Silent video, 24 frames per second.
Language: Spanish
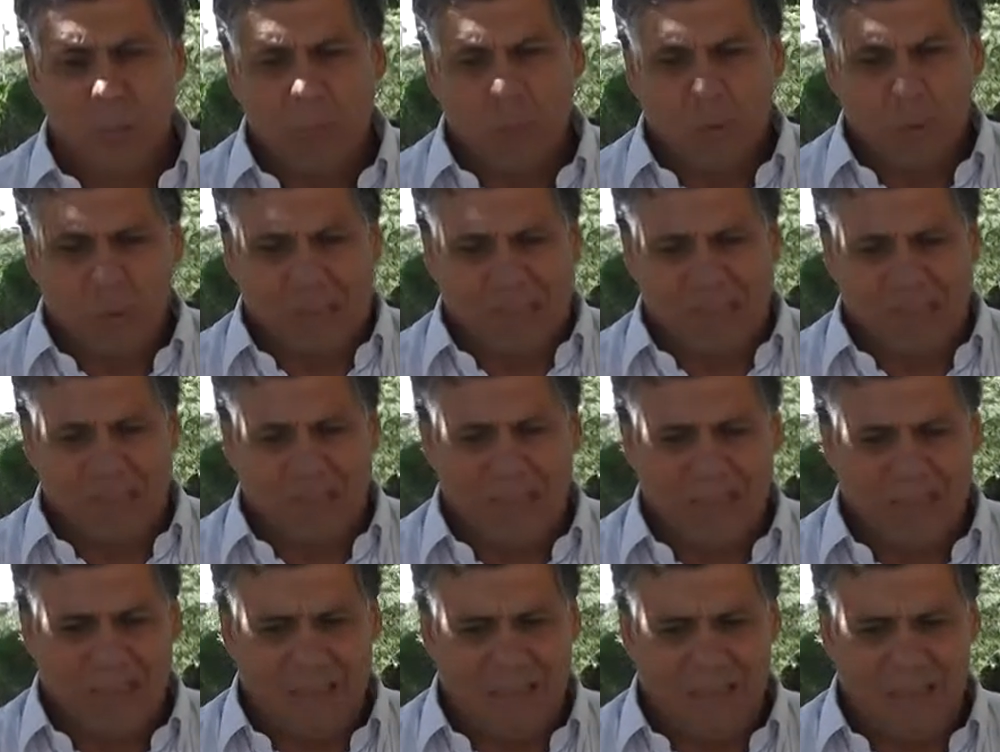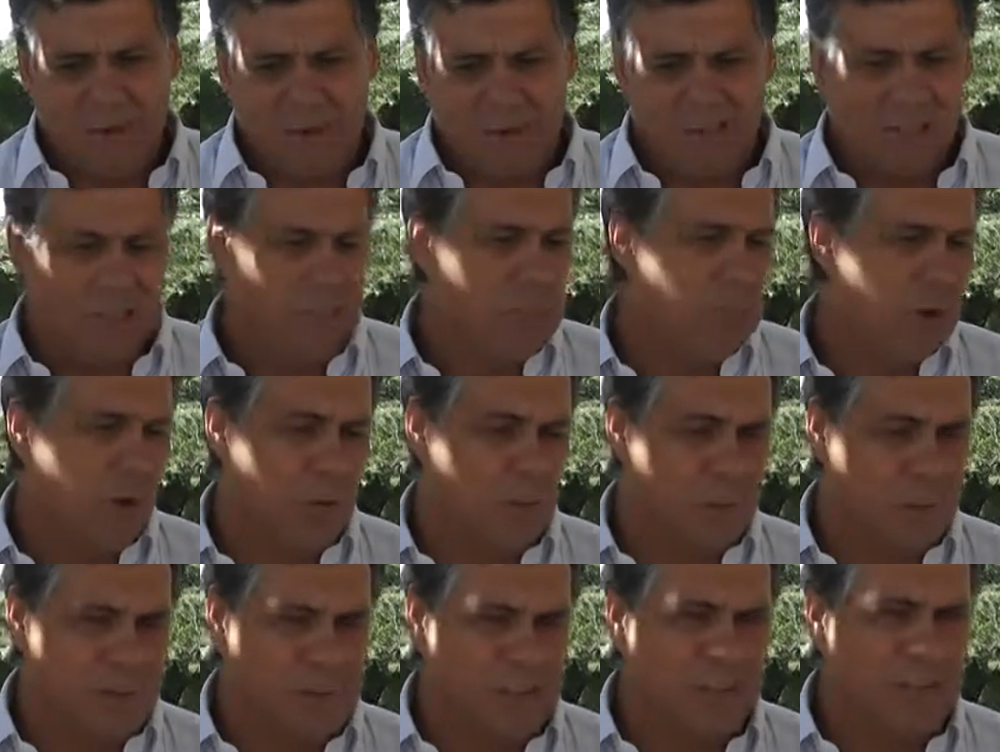porque el organismo
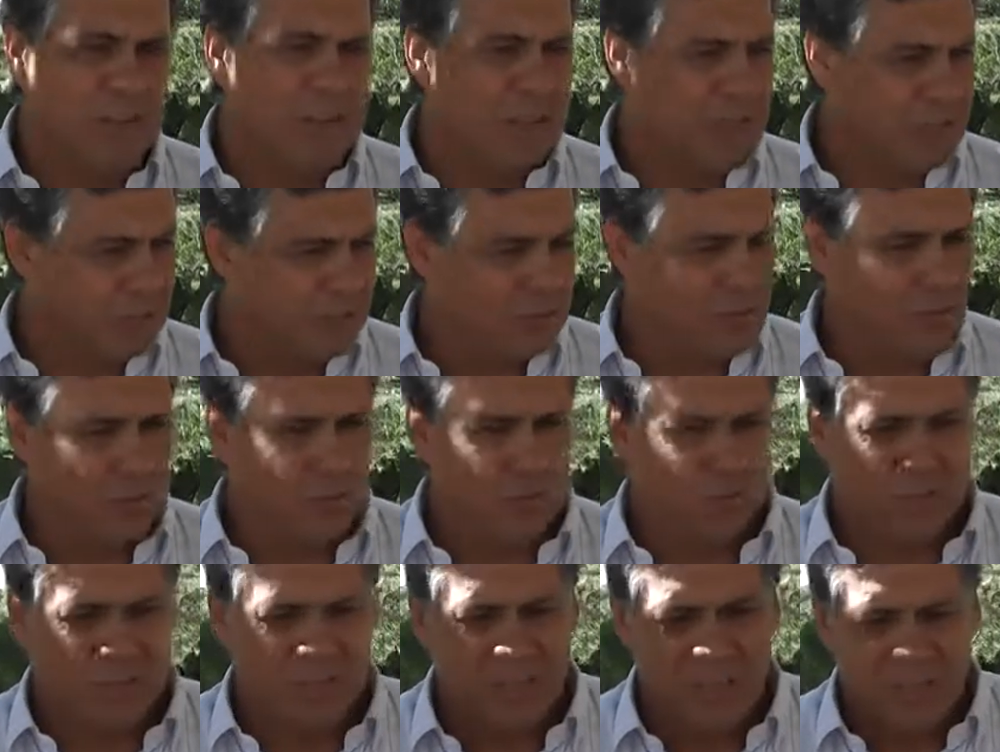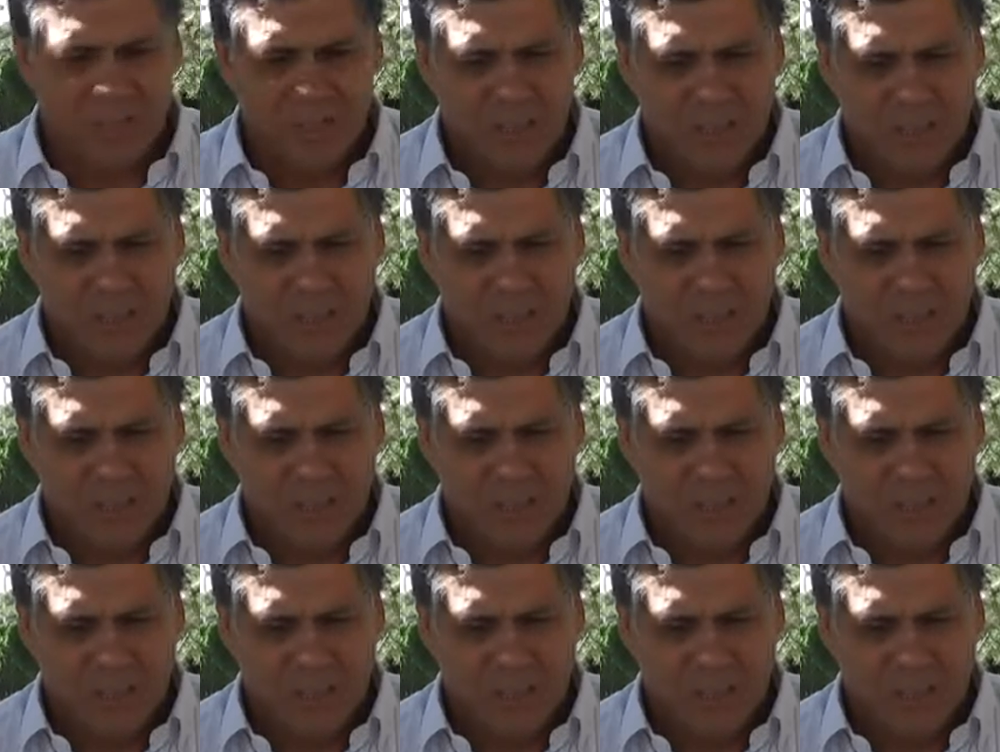competente, que es SOCE,